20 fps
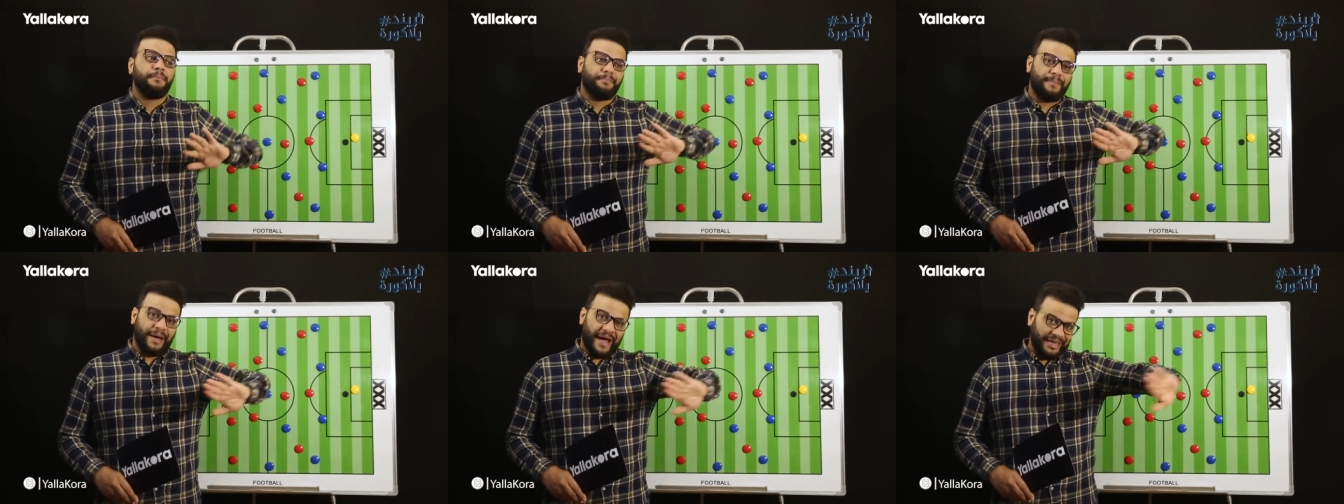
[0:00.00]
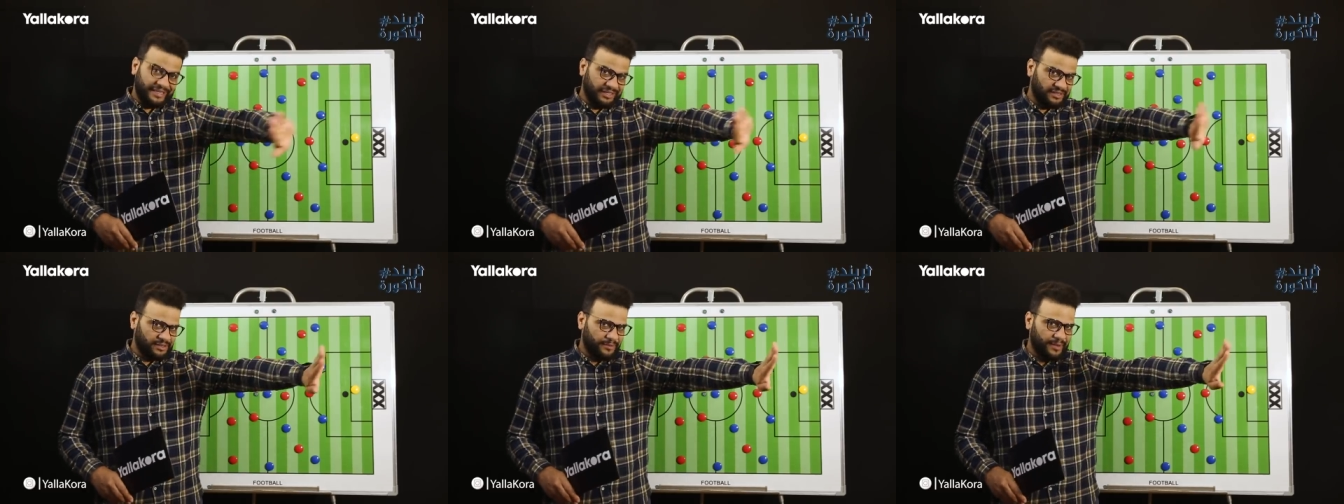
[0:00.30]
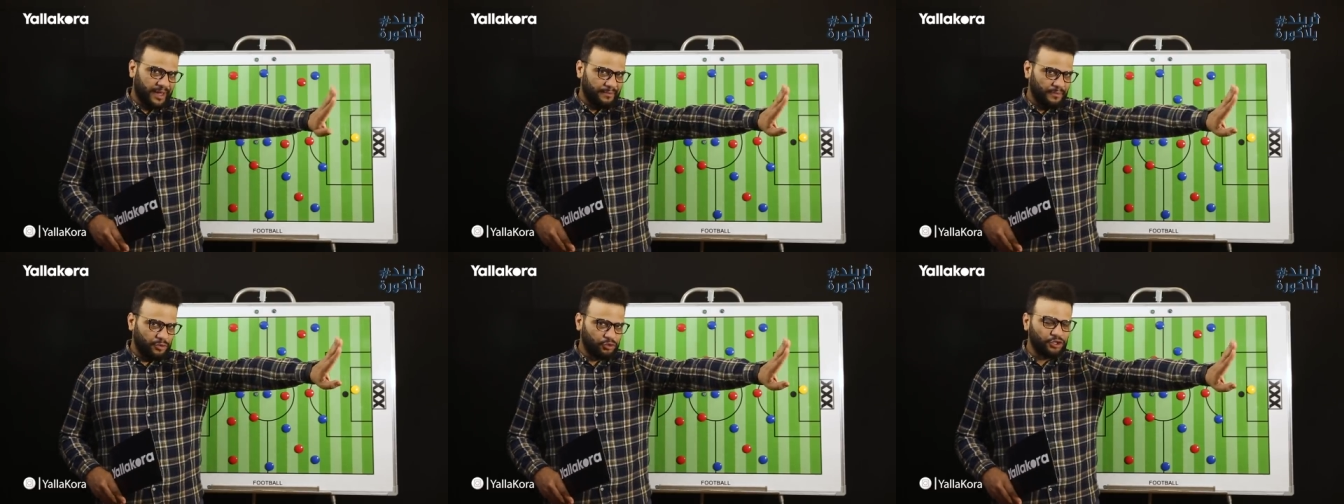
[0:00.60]
بعيدا
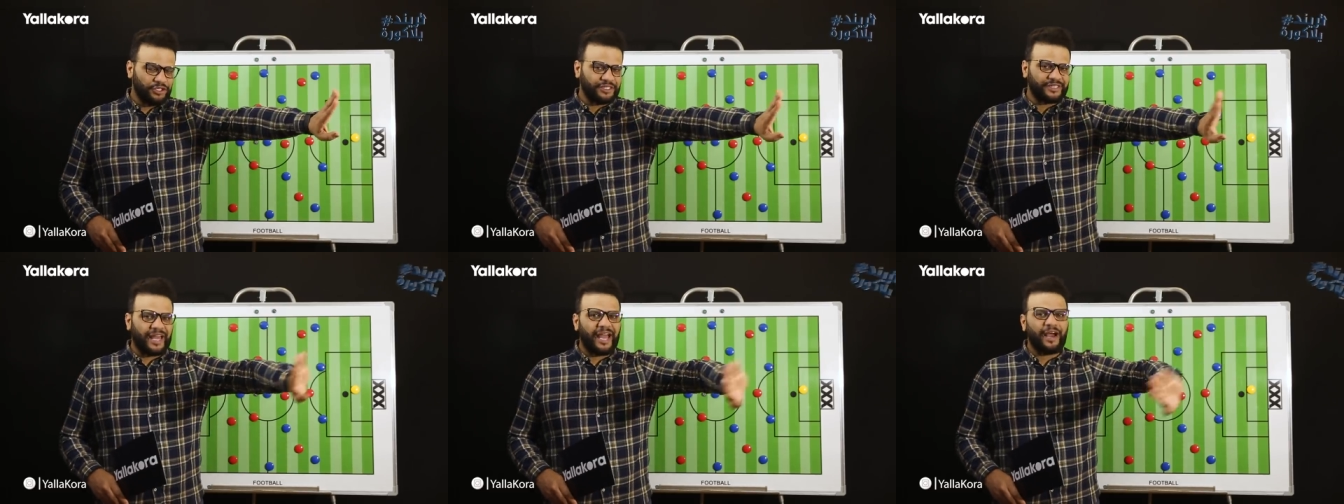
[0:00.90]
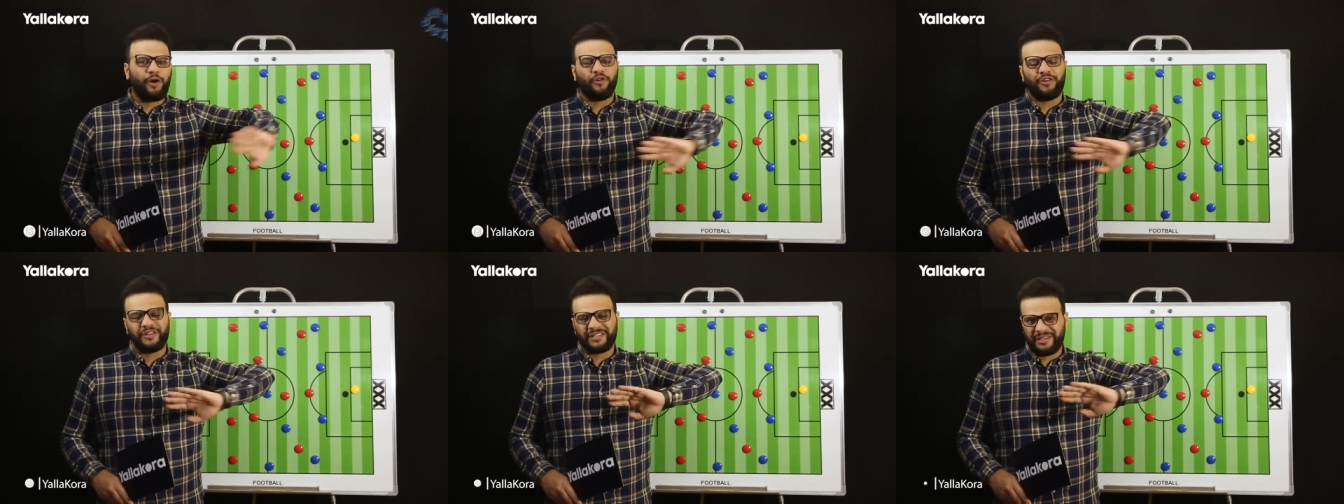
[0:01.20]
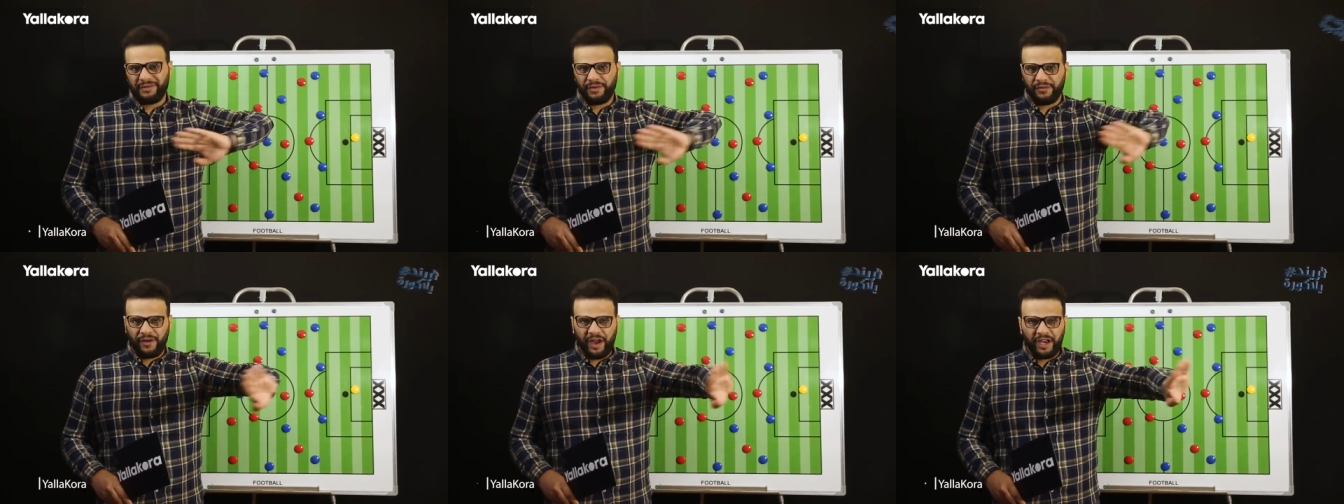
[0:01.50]
طبعا عن موضوع التاهل
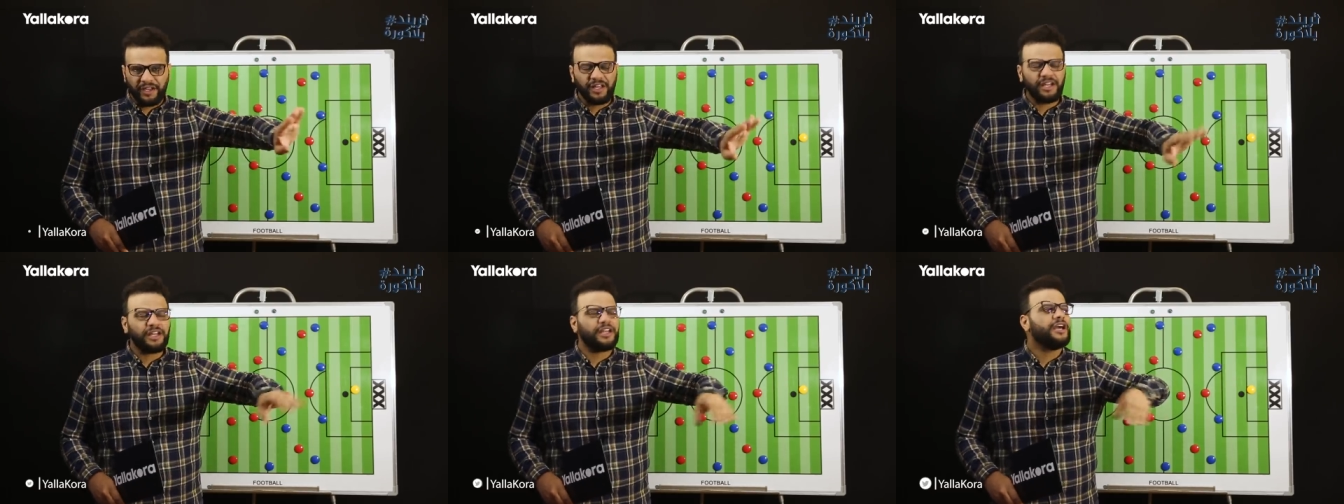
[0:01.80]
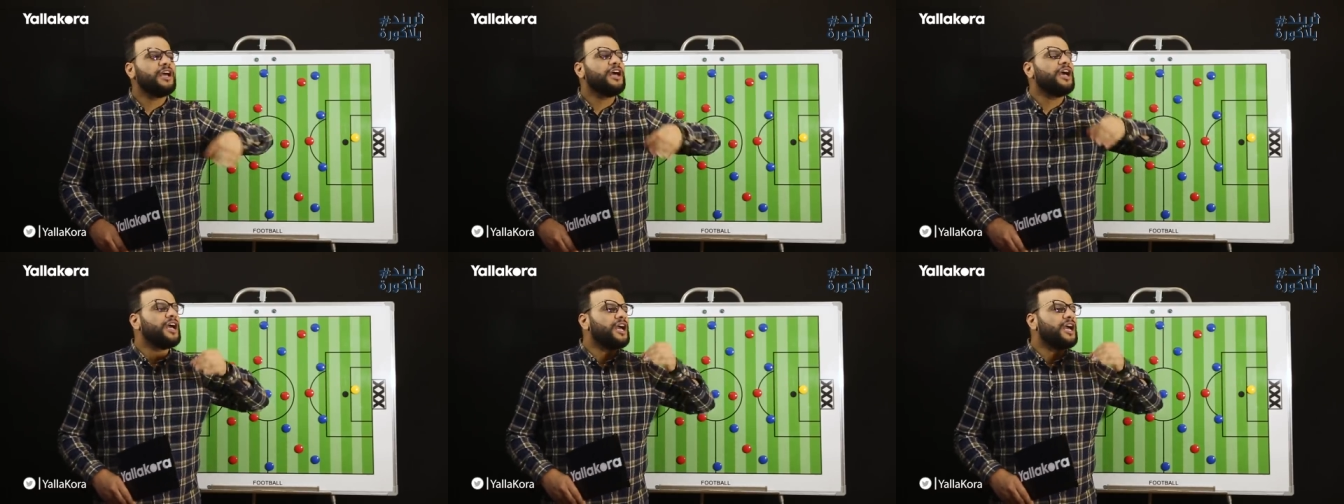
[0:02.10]
للسيمي فاينل